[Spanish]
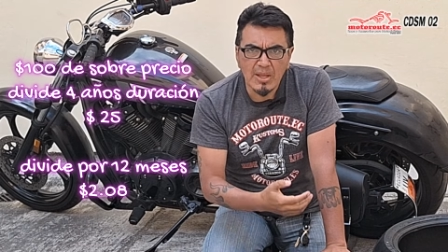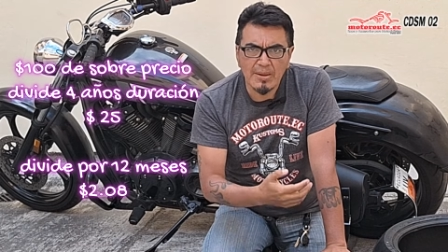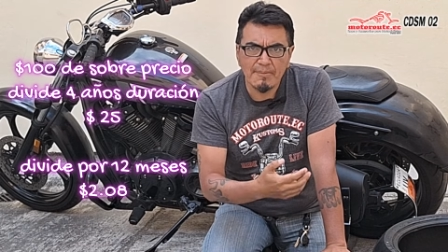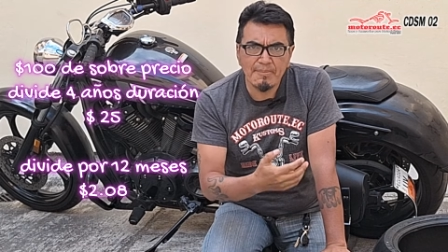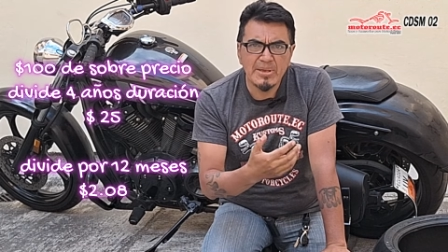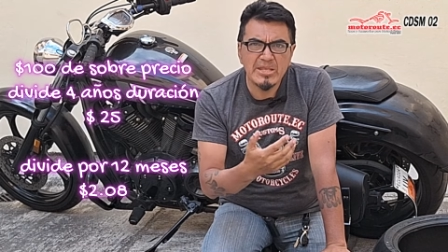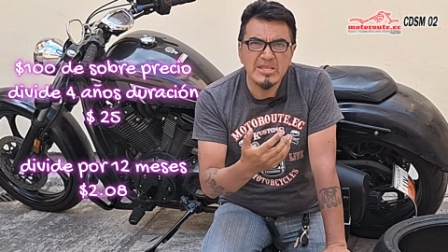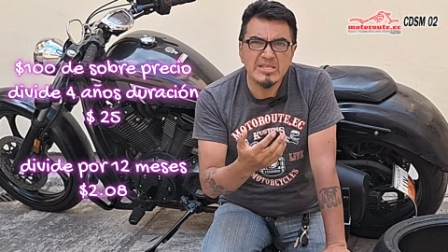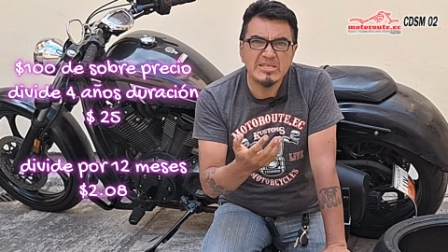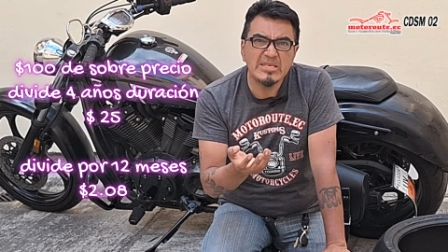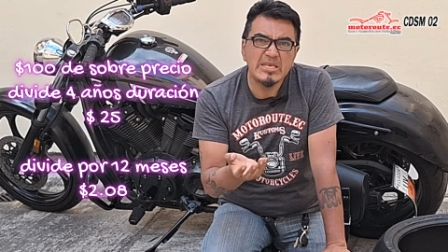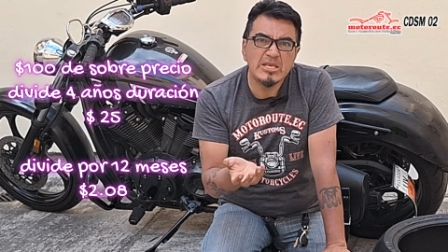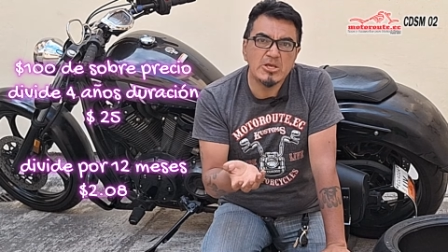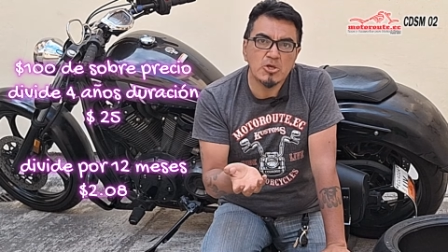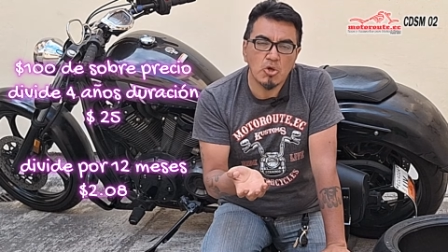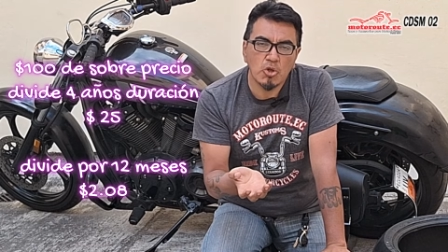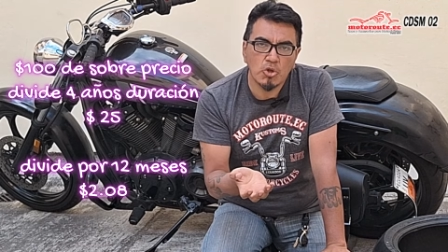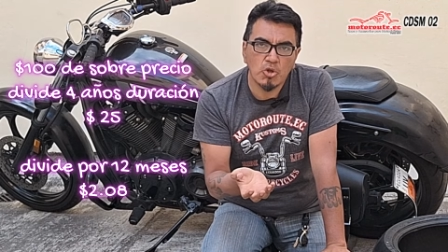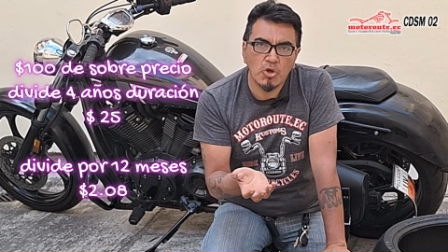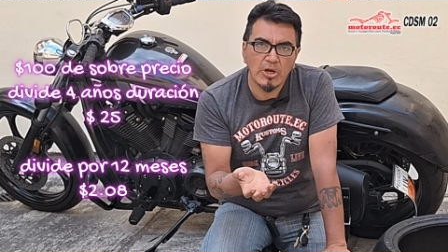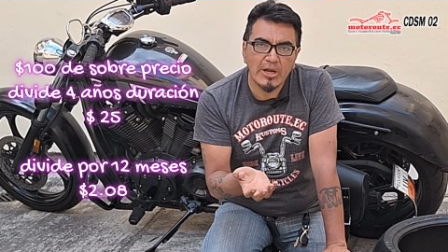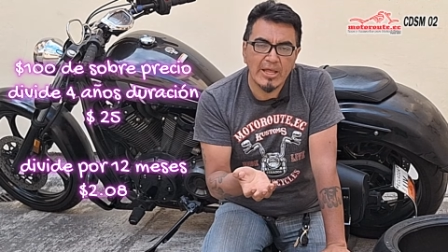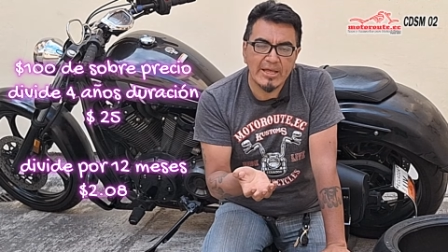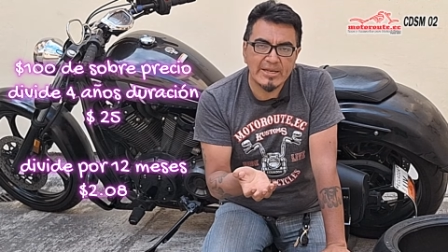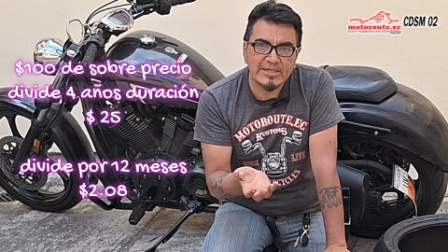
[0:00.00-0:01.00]
25
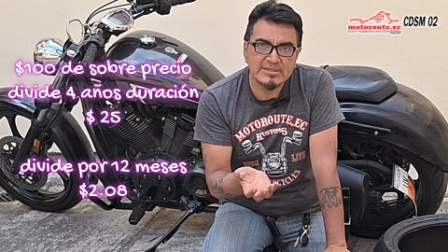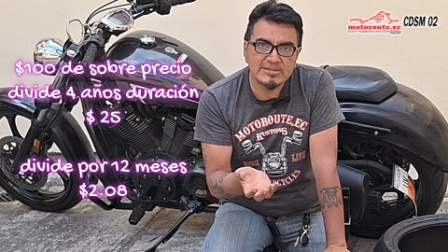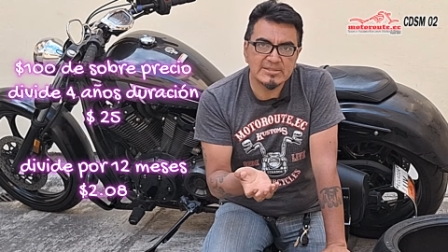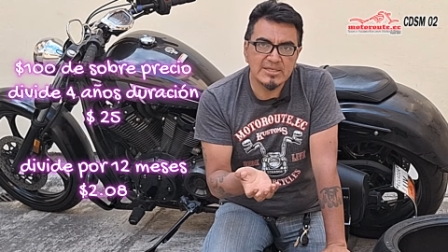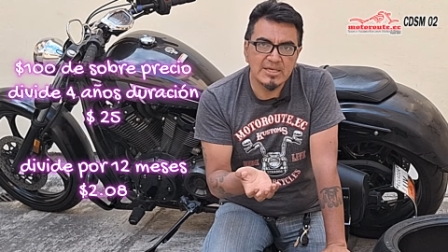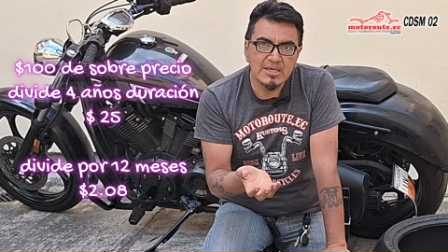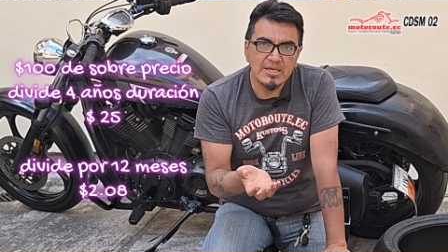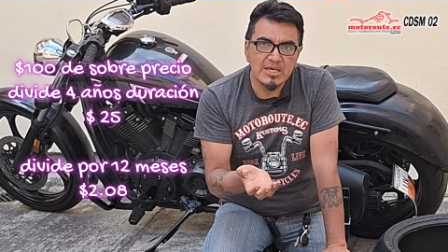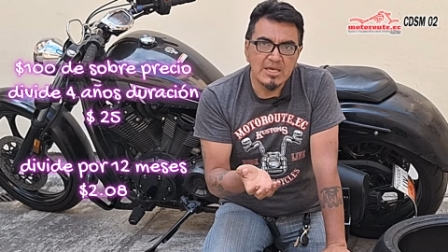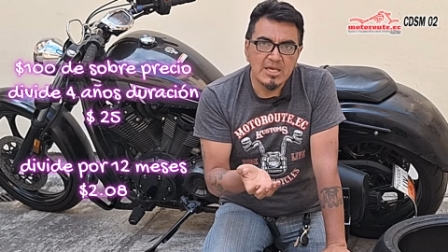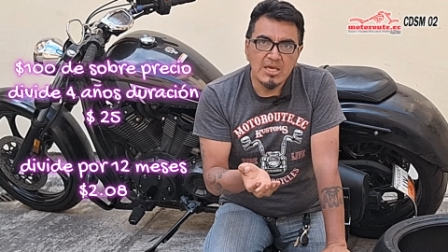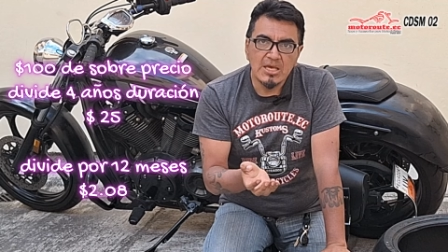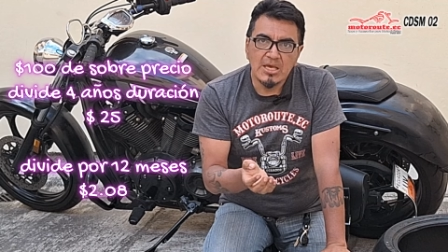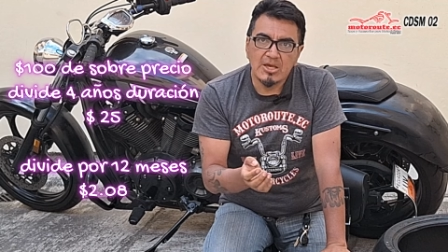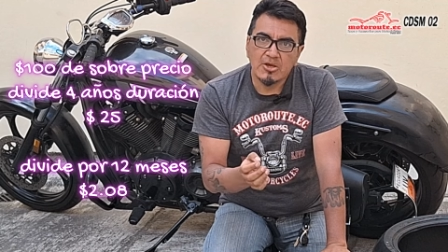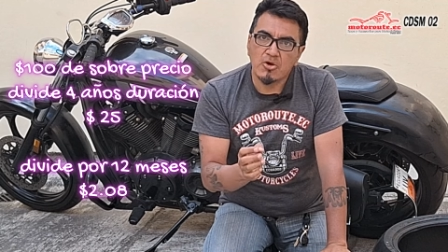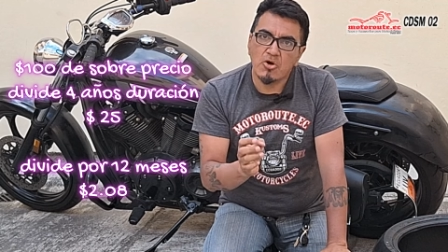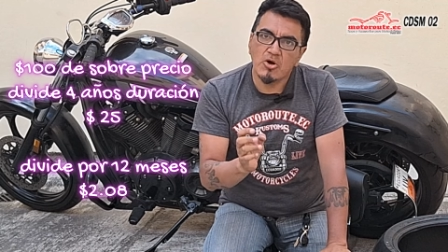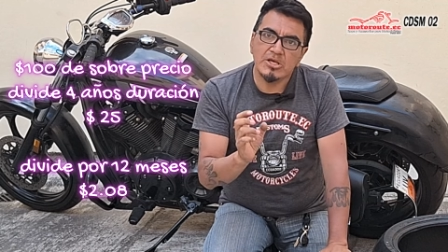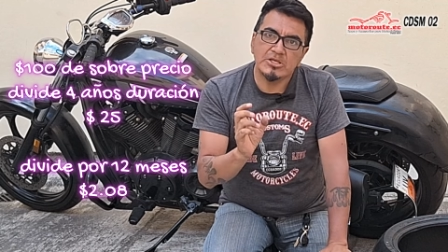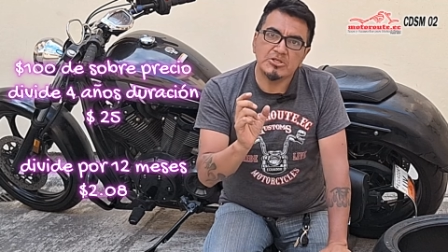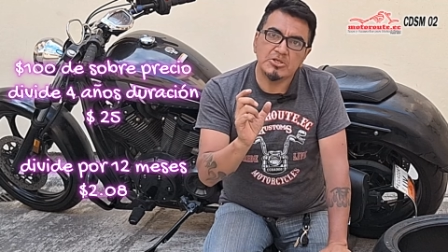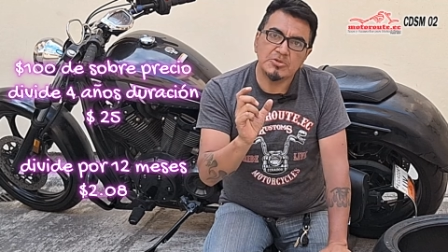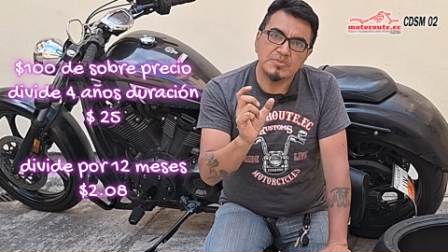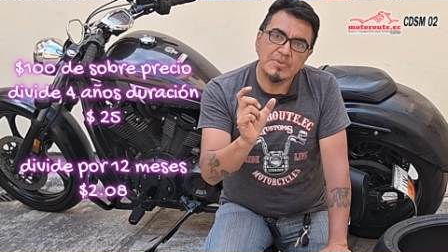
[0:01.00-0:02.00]
dólares.
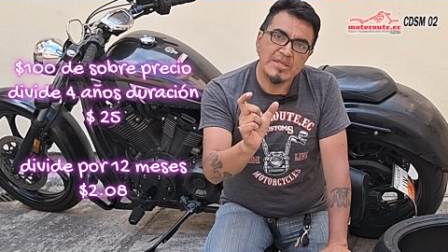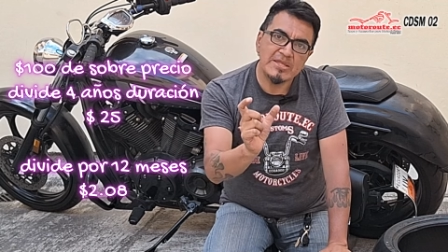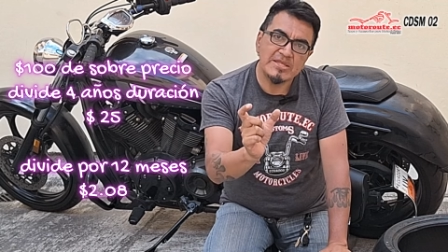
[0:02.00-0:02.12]
Coge esos